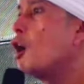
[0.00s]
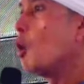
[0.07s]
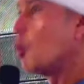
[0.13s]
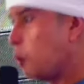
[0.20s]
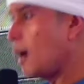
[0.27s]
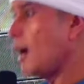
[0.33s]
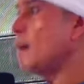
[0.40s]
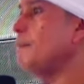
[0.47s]

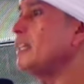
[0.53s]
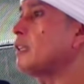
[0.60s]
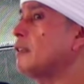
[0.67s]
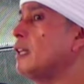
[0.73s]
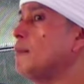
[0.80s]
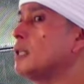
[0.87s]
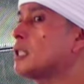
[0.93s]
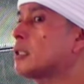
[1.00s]
wa
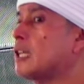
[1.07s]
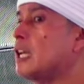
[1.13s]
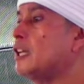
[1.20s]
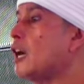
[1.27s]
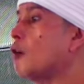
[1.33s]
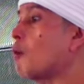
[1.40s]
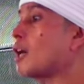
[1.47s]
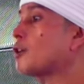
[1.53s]
amitni
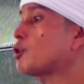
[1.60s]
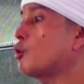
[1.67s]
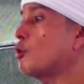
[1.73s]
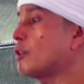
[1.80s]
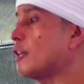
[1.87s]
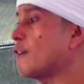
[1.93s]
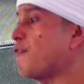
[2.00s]
miskina wahsyurni